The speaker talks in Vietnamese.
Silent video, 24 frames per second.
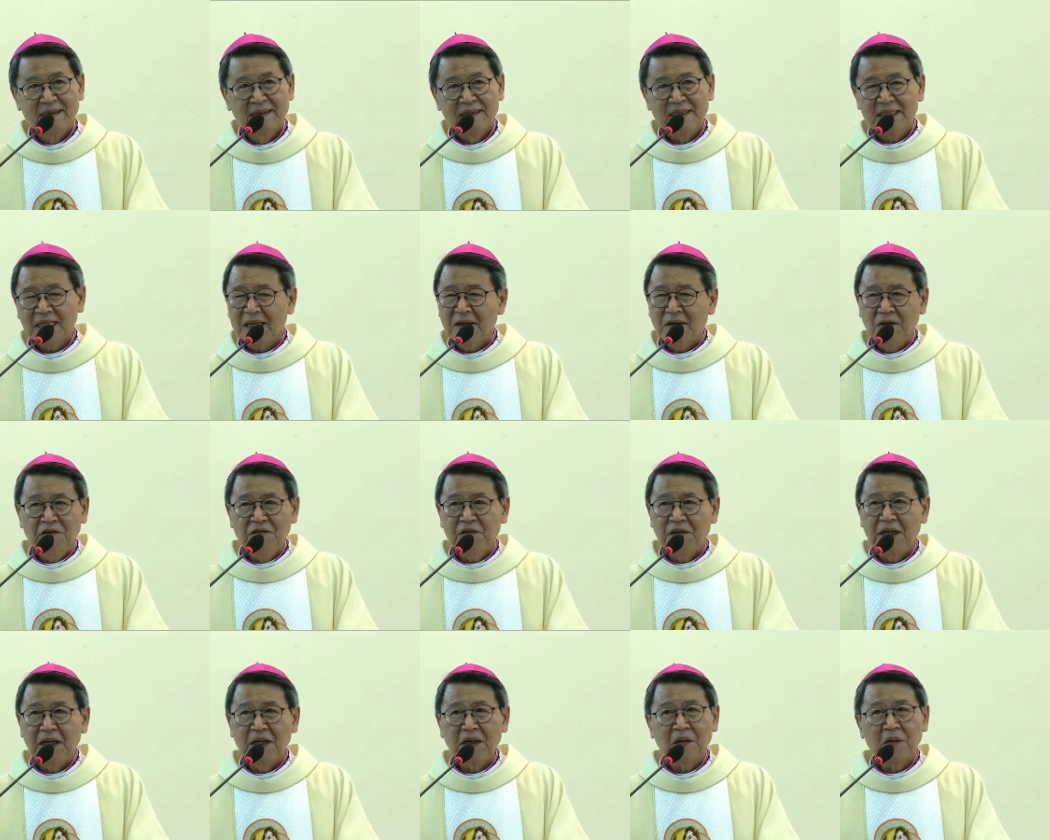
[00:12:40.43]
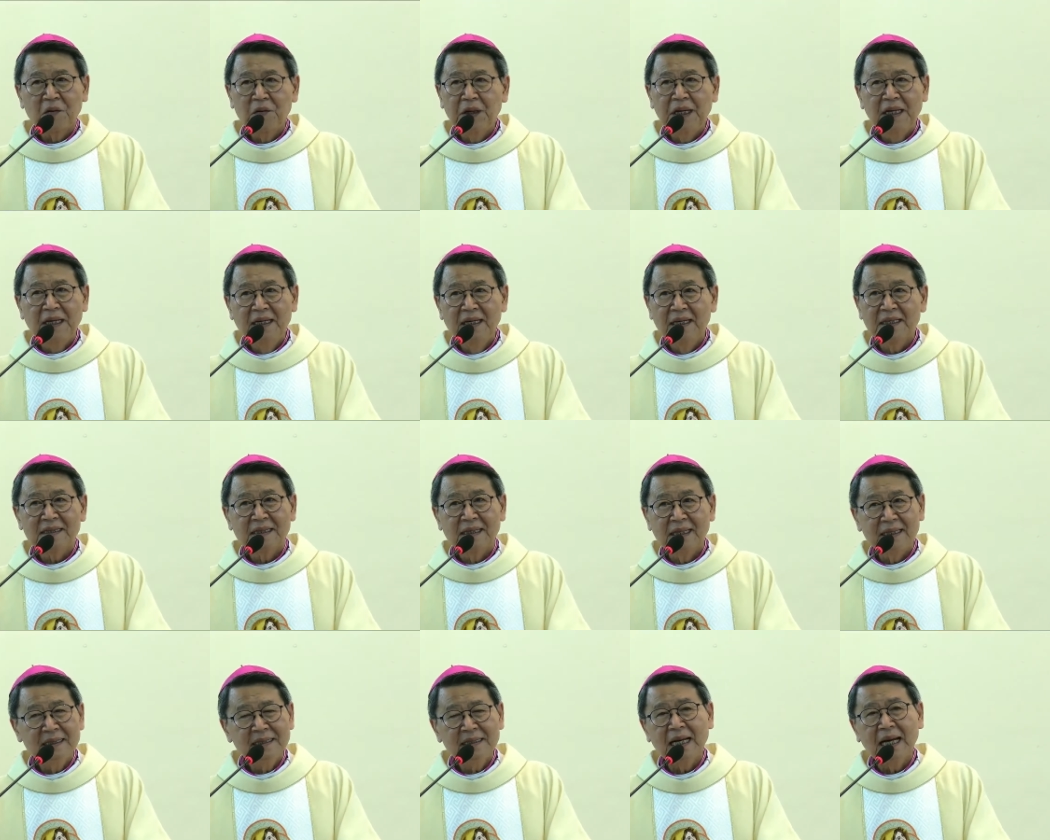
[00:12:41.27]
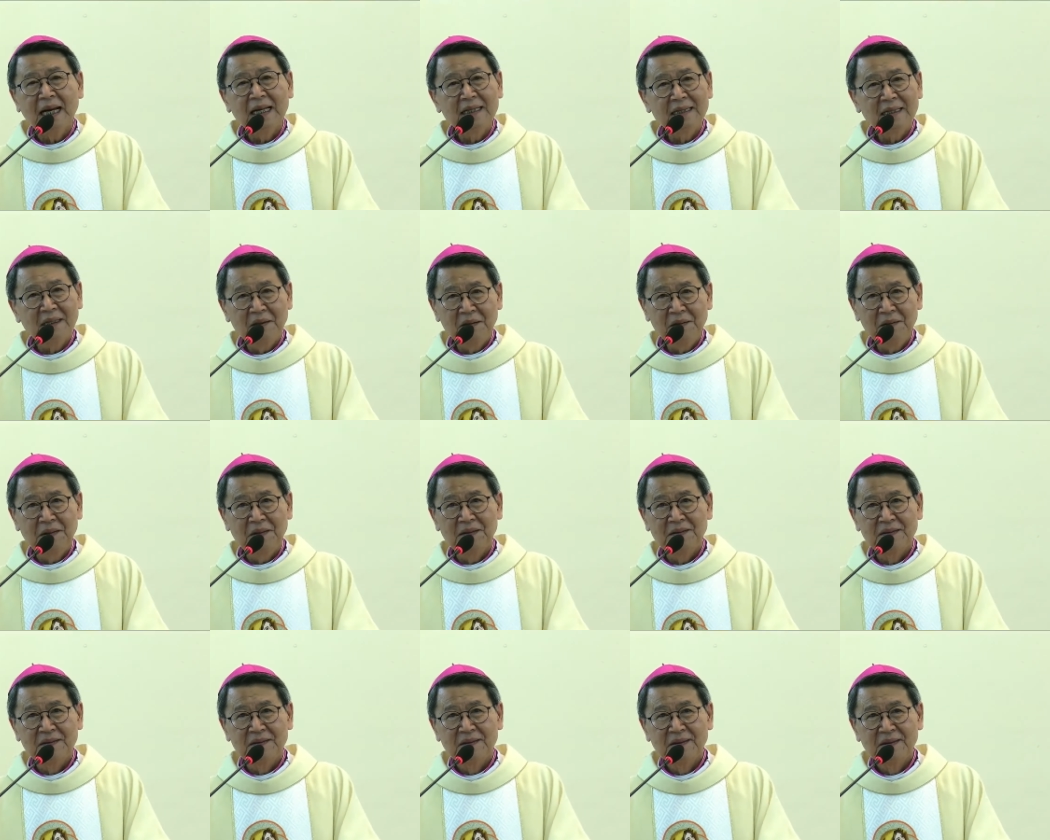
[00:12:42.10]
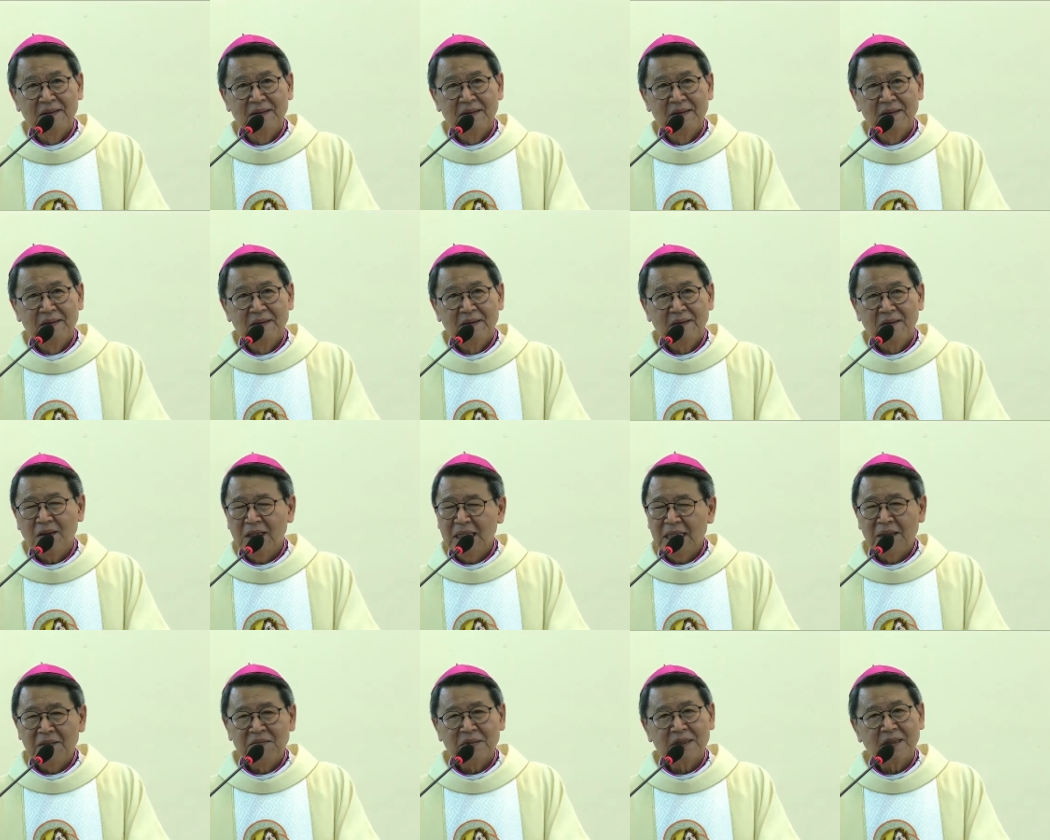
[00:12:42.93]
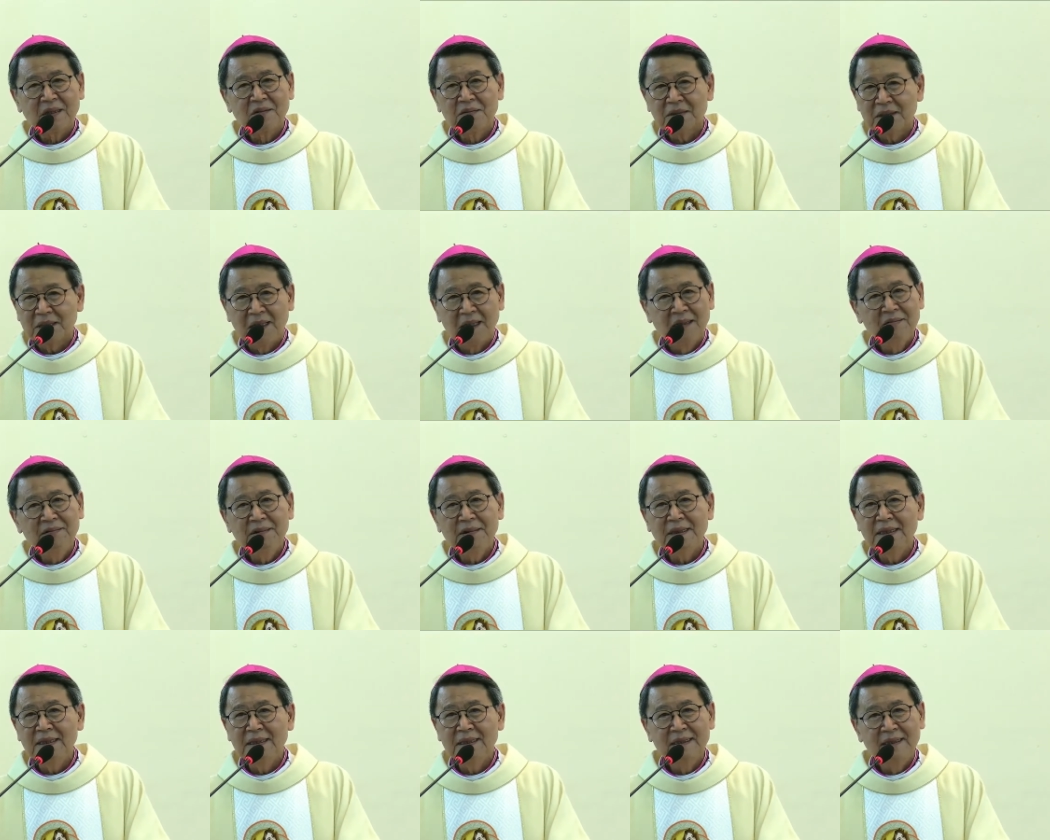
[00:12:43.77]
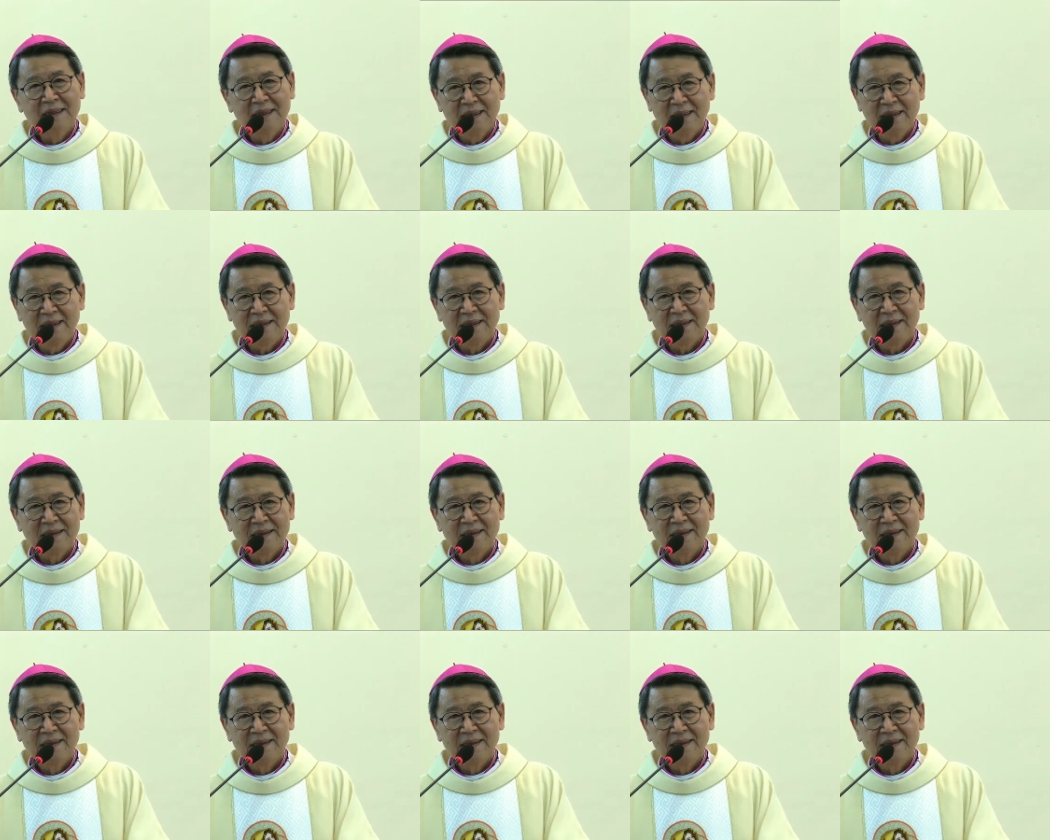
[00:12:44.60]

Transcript: chắc không phải là quyền lực thế gian đâu có làm tổng thống đi nữa